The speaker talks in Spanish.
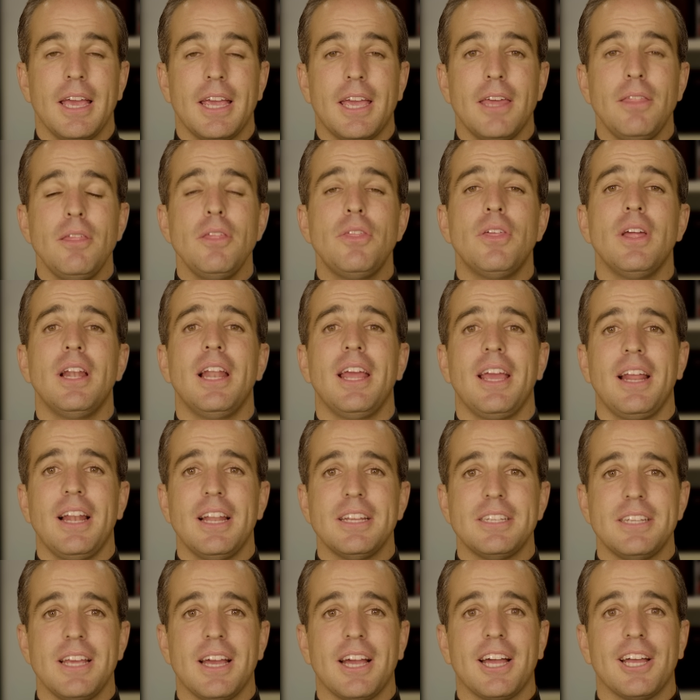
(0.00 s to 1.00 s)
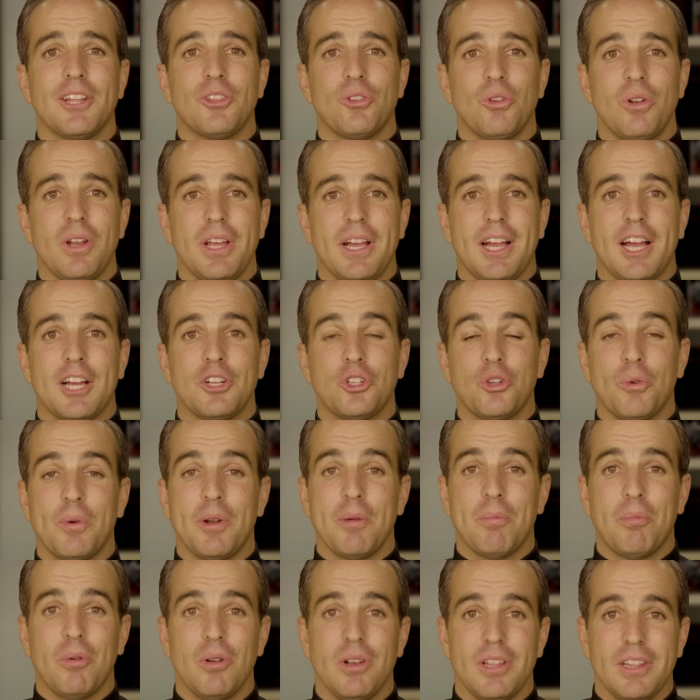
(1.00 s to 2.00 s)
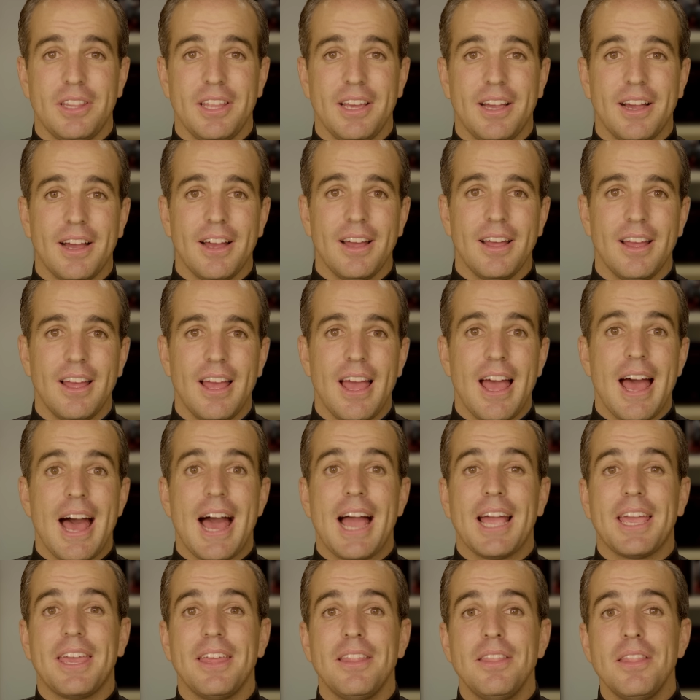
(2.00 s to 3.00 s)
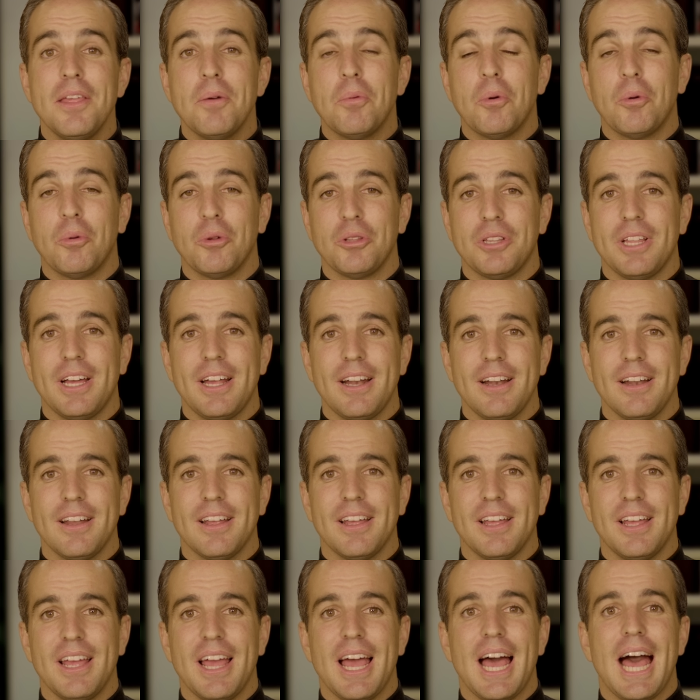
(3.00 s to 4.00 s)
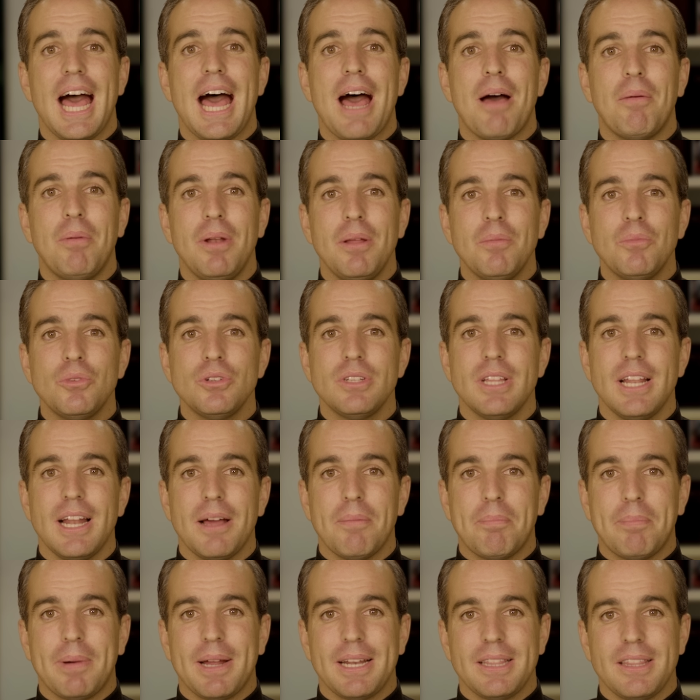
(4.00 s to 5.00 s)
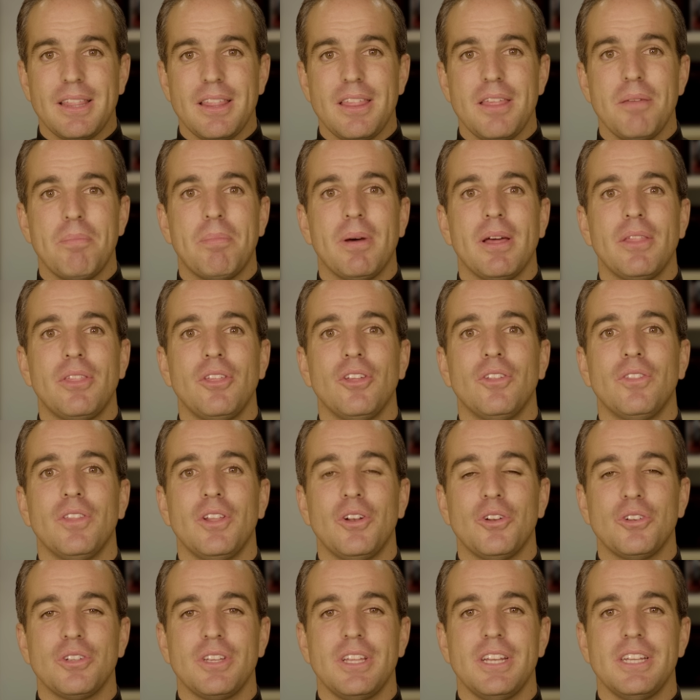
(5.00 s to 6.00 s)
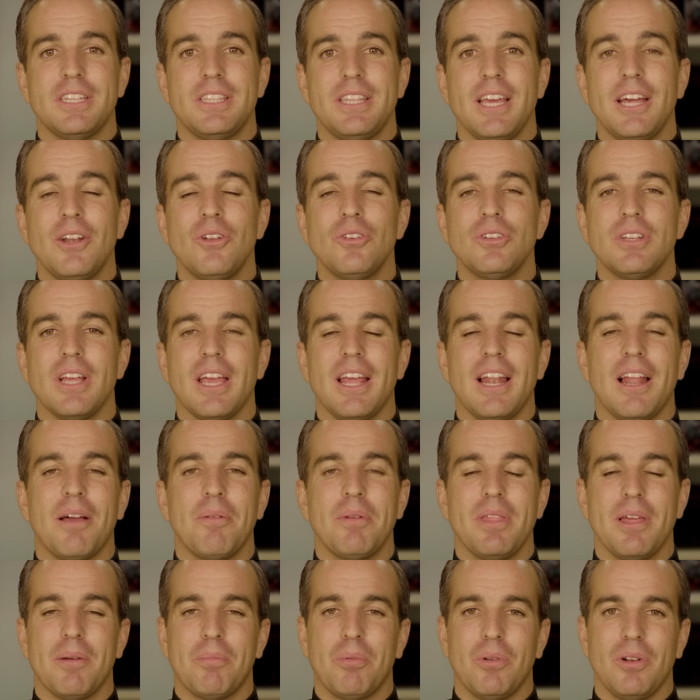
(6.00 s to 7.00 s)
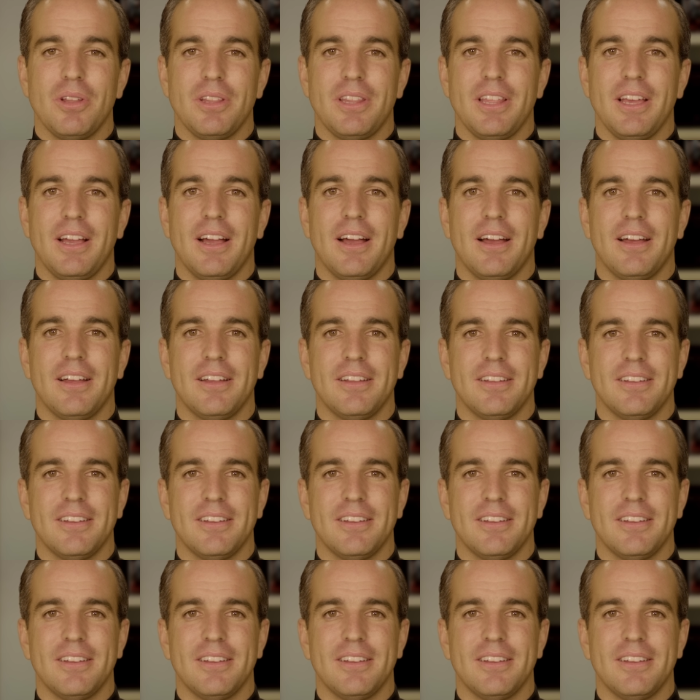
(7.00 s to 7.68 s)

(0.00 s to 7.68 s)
¿Qué dice la Iglesia Católica sobre política? ¿A quién debo votar? Hablemos de la participación de los cristianos en la vida política.